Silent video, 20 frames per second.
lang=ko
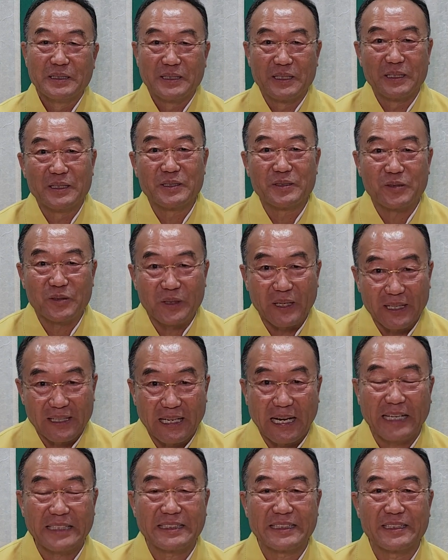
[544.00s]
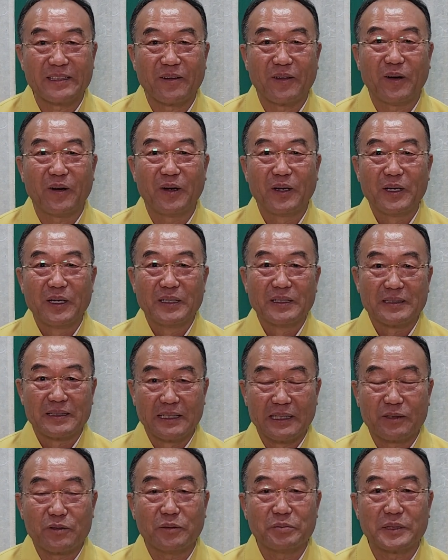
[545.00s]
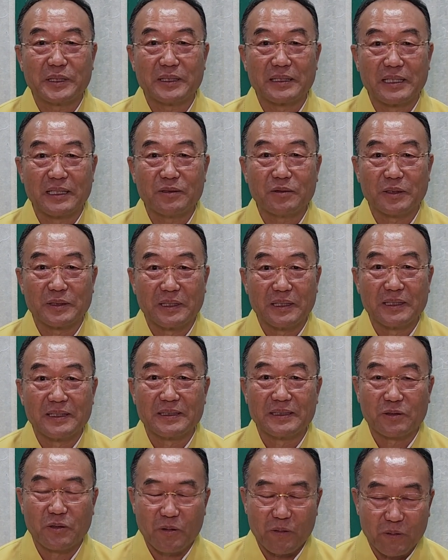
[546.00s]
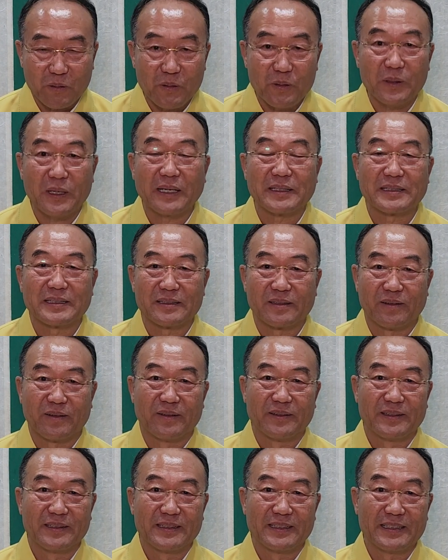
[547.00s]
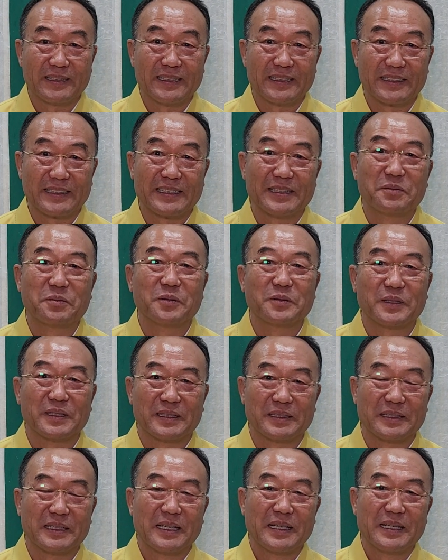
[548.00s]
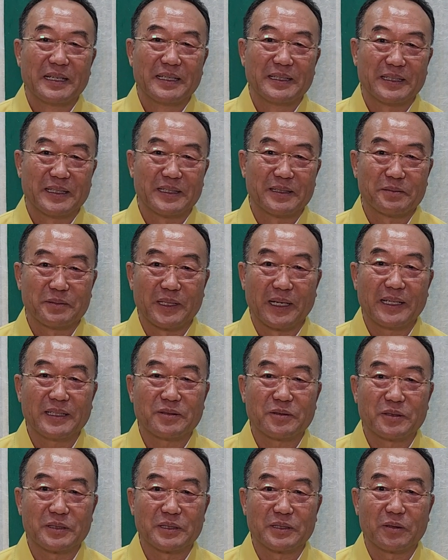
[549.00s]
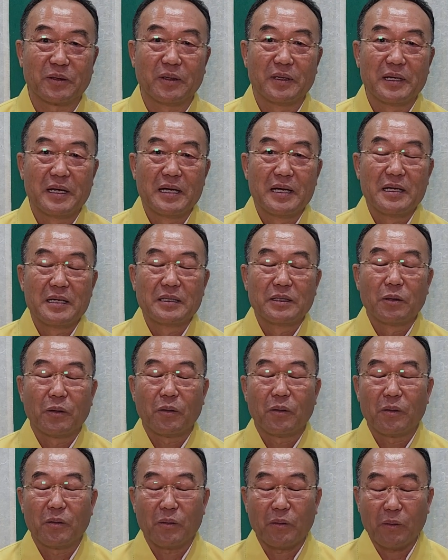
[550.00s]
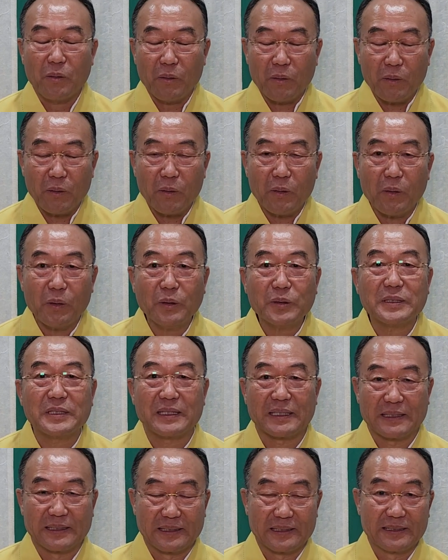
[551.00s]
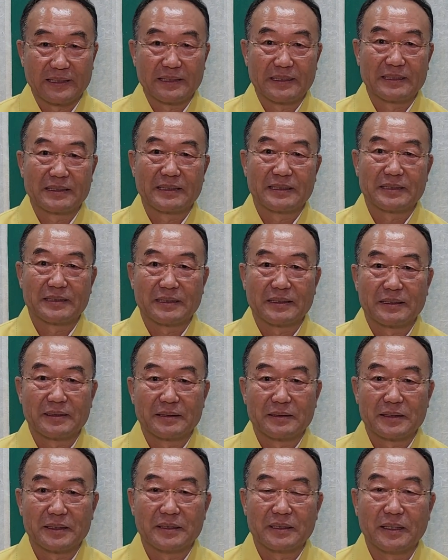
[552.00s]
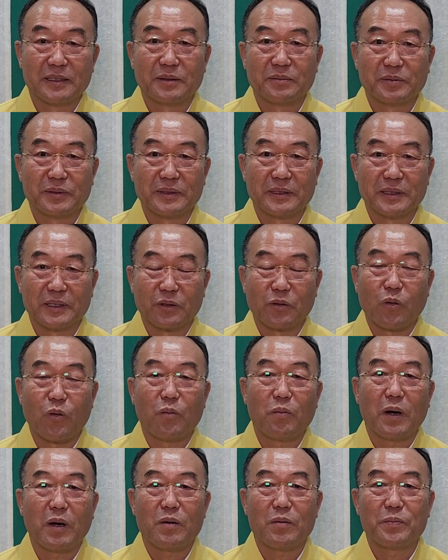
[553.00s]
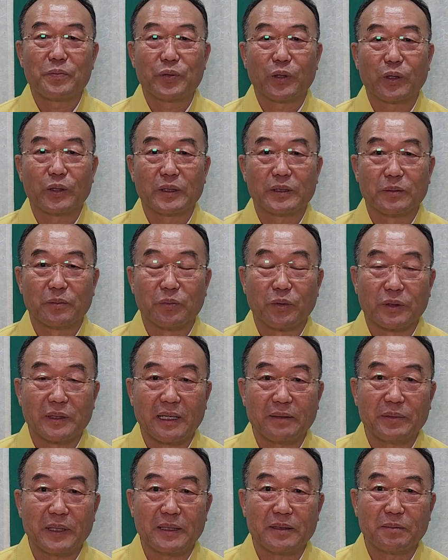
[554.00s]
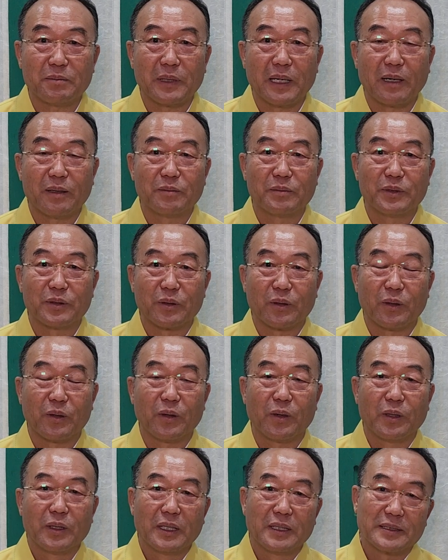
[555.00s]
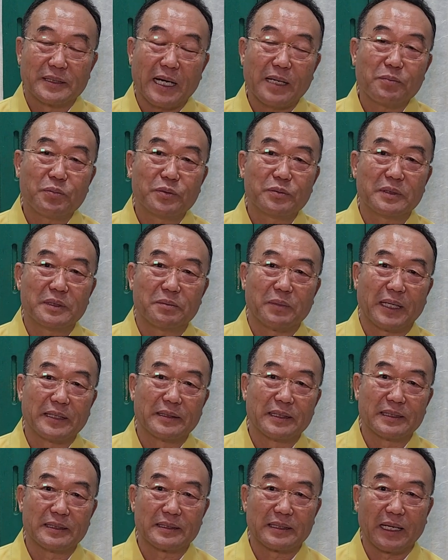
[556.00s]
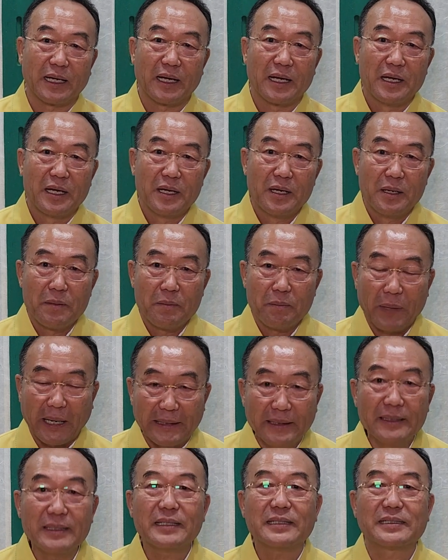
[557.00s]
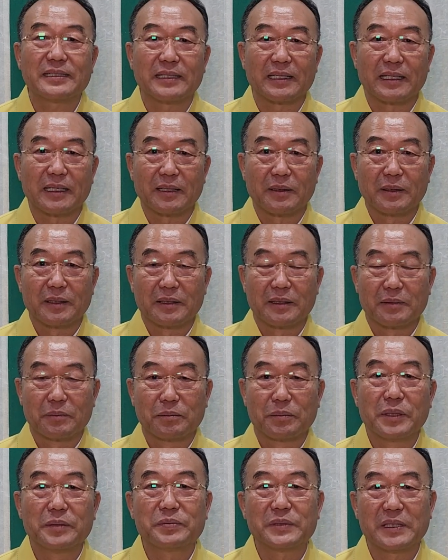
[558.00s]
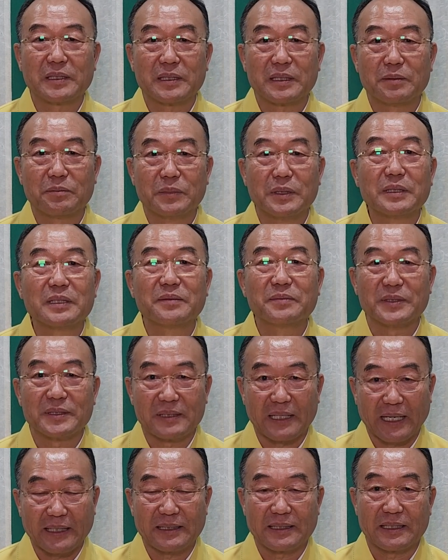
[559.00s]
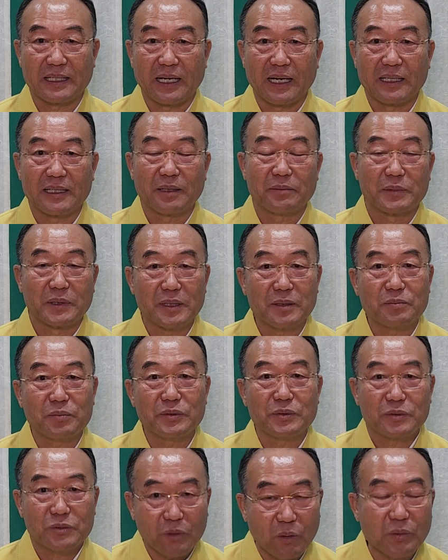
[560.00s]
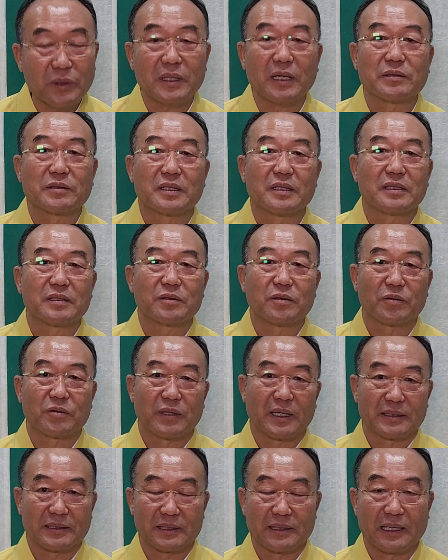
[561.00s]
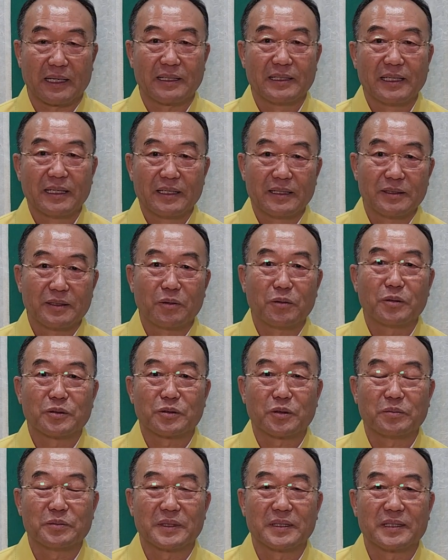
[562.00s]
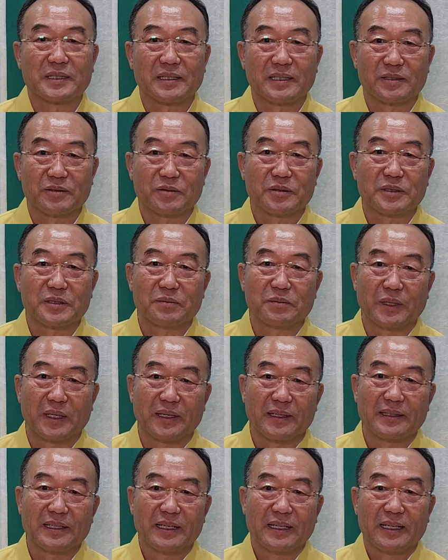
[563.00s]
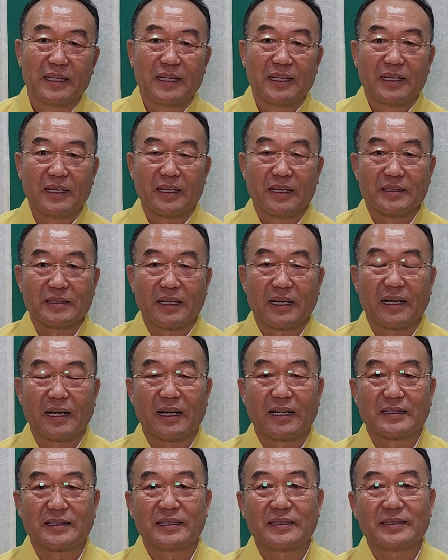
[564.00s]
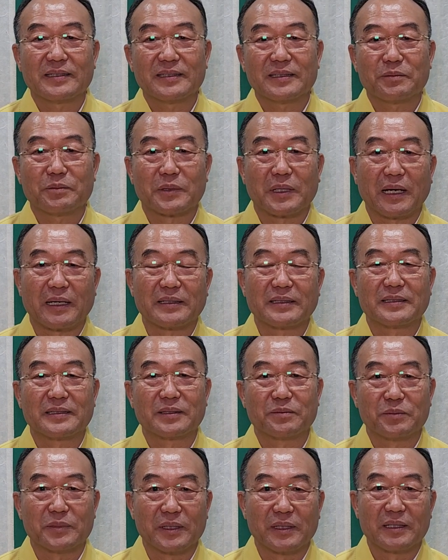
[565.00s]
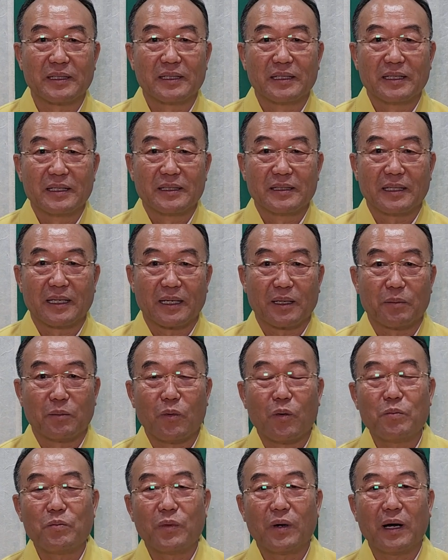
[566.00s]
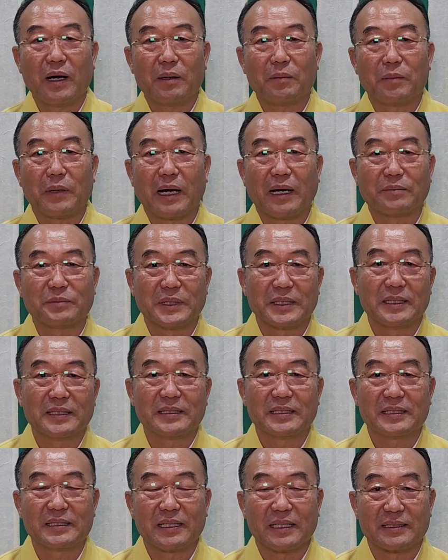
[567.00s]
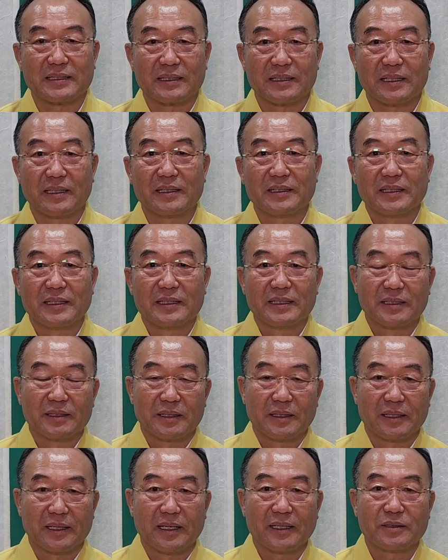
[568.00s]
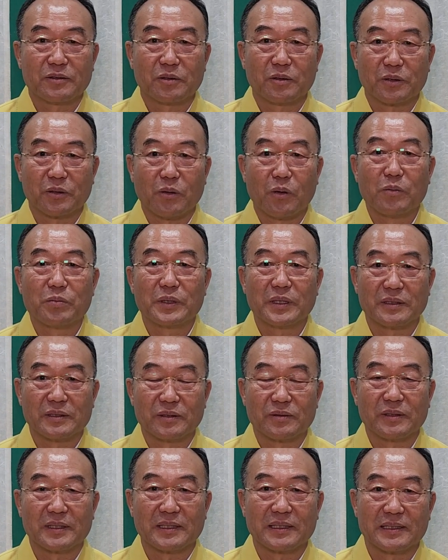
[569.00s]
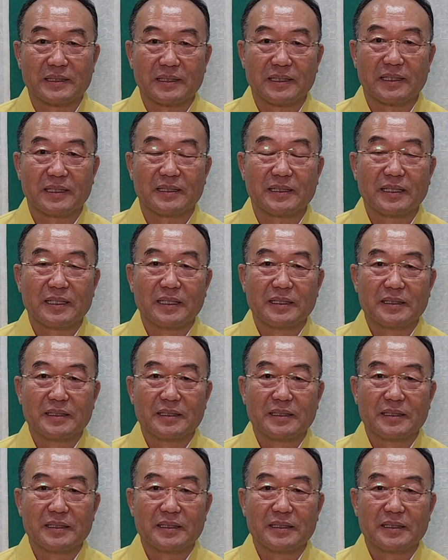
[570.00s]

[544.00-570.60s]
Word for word: 절수행 하시고 뒤꿈치 들고 절 꼭 하시고 이런 기본은 여러분 해주시고 오직 여러분들이 고마운 표현, 을 보답하는 마음으로 작품을 만들 때 반드시 법식을 먹으면서 하시라. 그럼 떡분 송이라 틀어놓고 하시라. 요걸 좀 지켜주시면, 아, 스승님 가르침이 내가 몸과 마음이 일치돼서 행동이 옮겨지는 것을